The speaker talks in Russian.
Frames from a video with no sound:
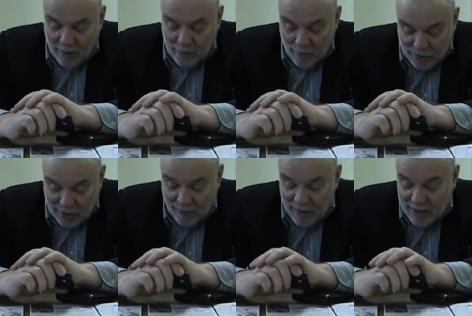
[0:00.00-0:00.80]
Но
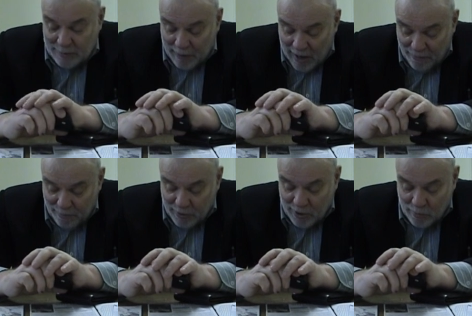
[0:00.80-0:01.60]
вообще-то Фалес прав,
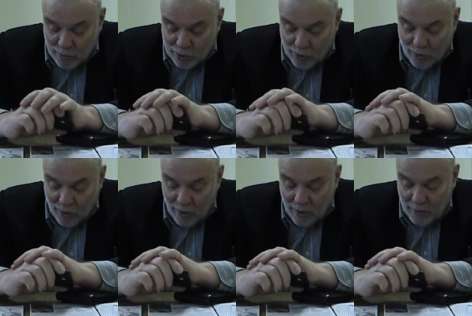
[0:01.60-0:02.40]
потому что
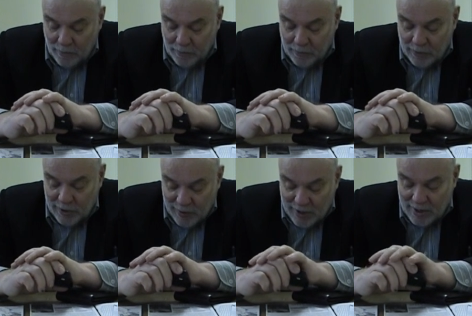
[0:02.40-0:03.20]

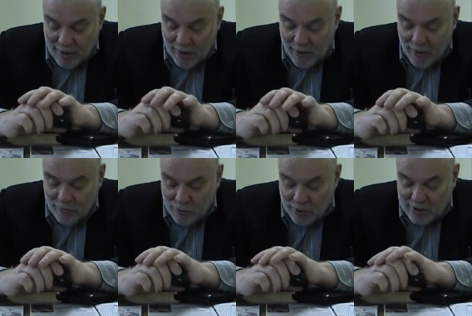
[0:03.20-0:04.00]
действительно
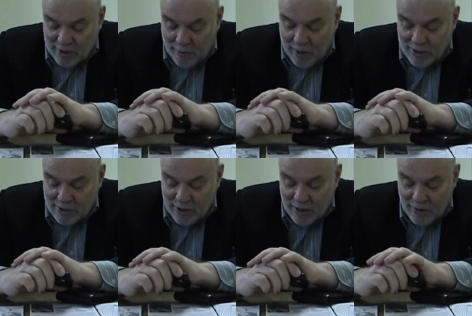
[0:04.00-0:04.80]
все
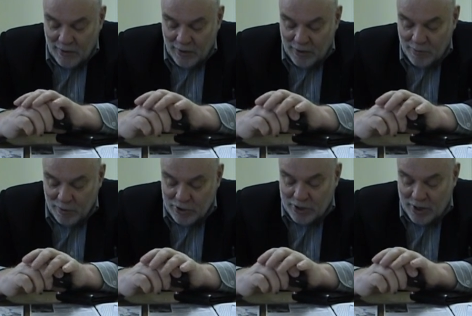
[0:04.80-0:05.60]
разнообразие
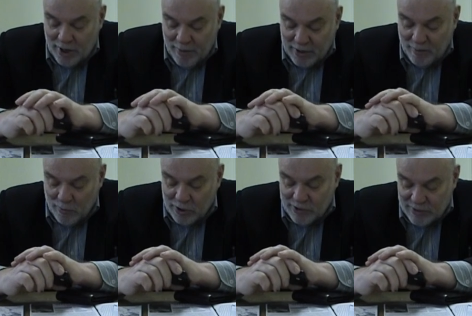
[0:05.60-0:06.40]
химических элементов
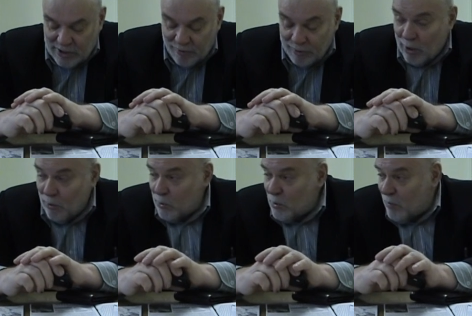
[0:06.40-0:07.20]
может свести к
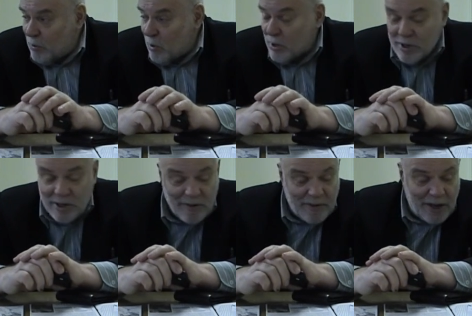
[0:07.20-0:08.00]
водороду, а водород это
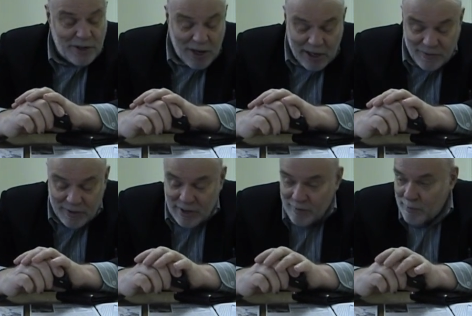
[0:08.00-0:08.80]
составная часть
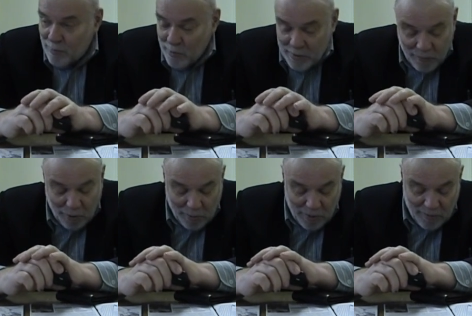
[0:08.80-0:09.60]
воды, вы помните
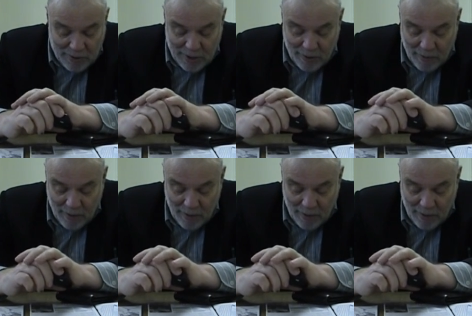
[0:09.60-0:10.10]
формулу воды.